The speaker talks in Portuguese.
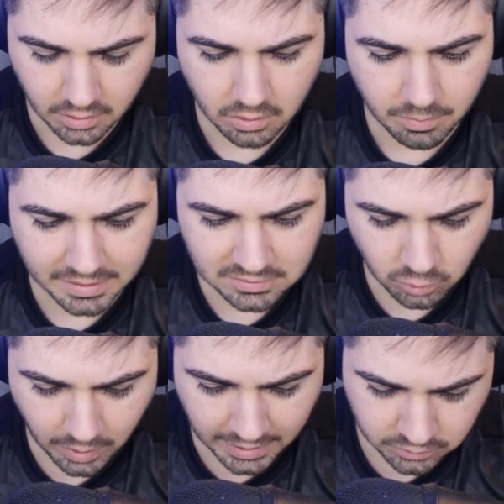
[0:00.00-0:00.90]
Mais
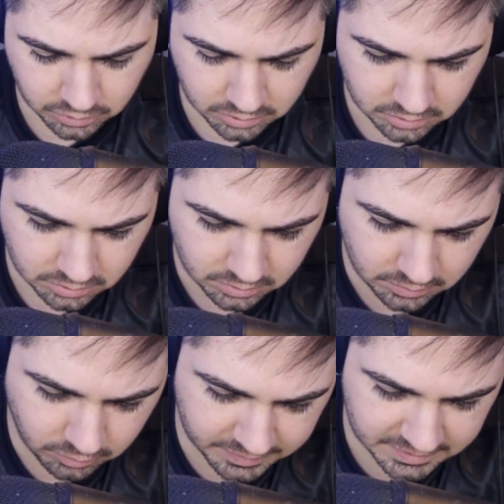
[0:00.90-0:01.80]
4.
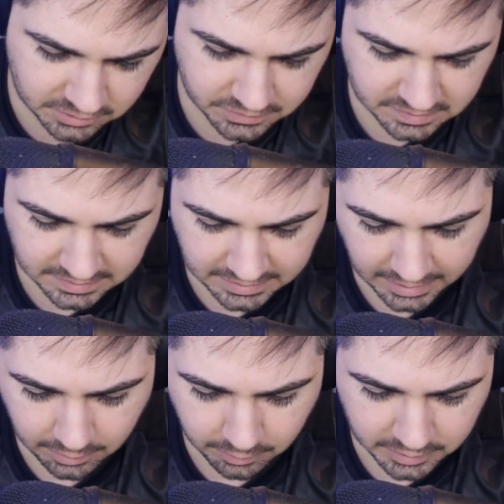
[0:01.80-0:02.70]
Vai ser difícil acertar lá,
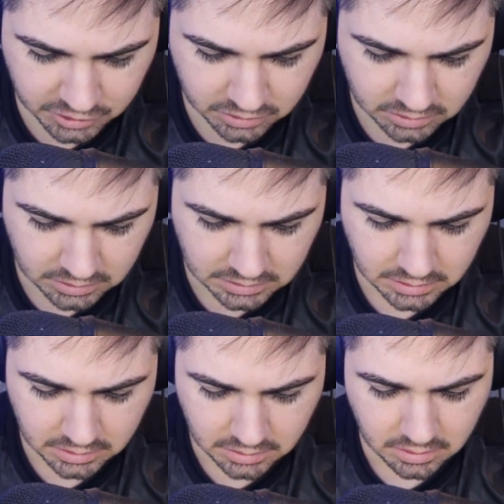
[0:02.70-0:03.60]
eu acho.
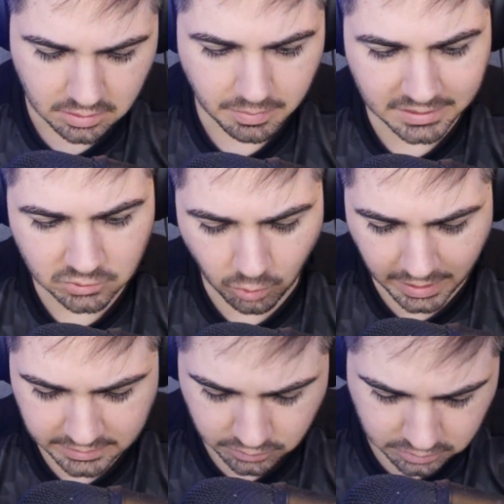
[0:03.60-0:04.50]
Mais
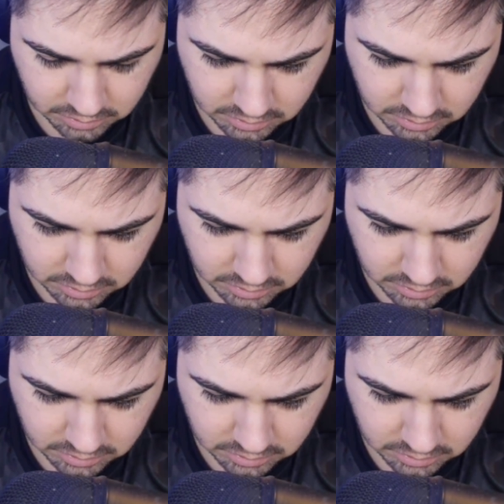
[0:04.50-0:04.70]
4.